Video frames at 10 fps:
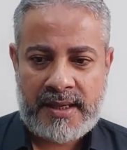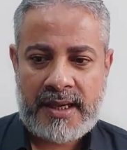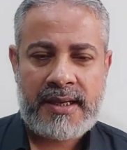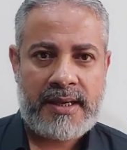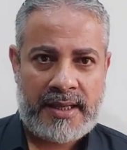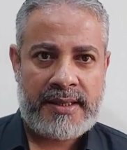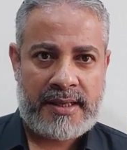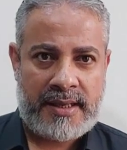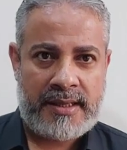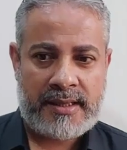انا انا
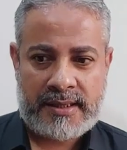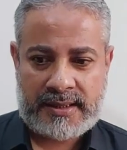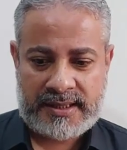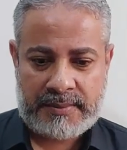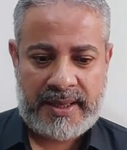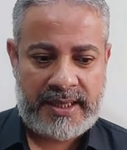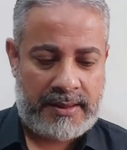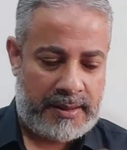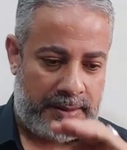انا كاسماعيل